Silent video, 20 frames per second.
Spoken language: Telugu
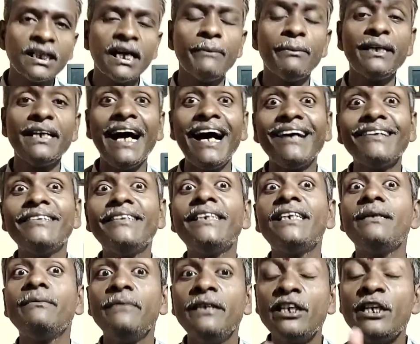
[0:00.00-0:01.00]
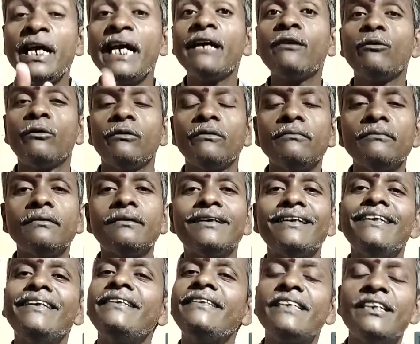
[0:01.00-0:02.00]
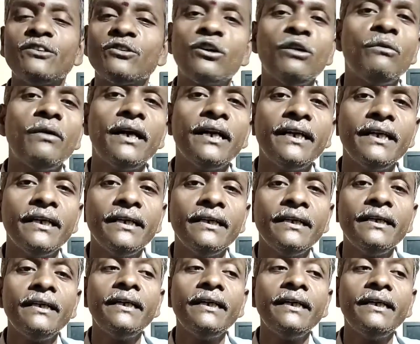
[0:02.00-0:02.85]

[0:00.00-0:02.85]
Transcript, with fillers: కాబట్టి ఆ సీట్ని మీరే క్లీన్ చేసుకోవాలి